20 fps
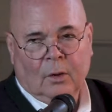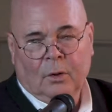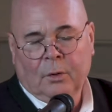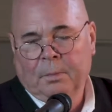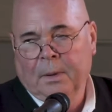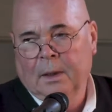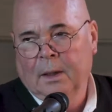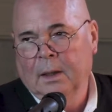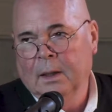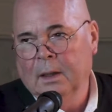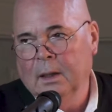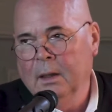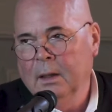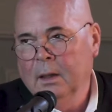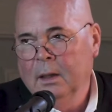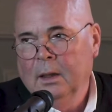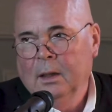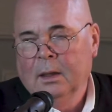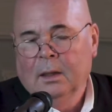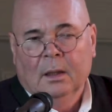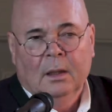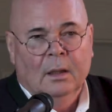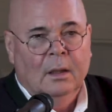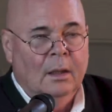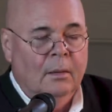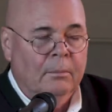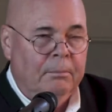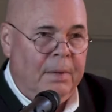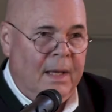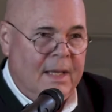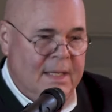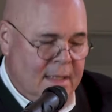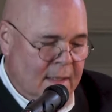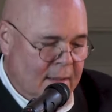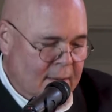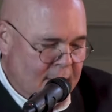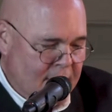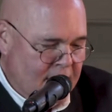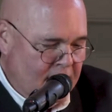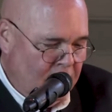Global
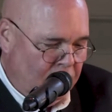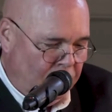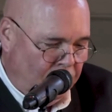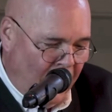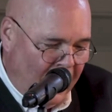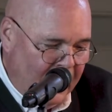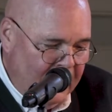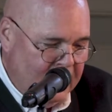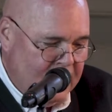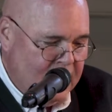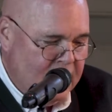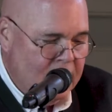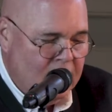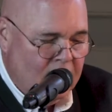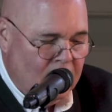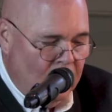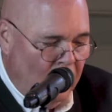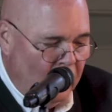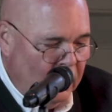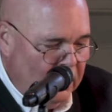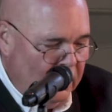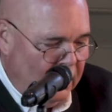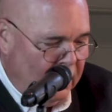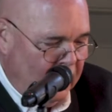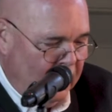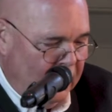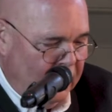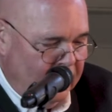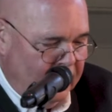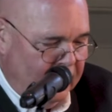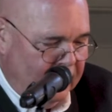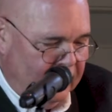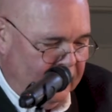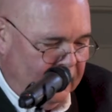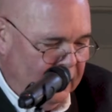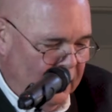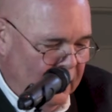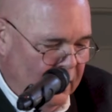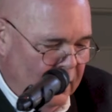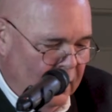Peasants Rights Kongress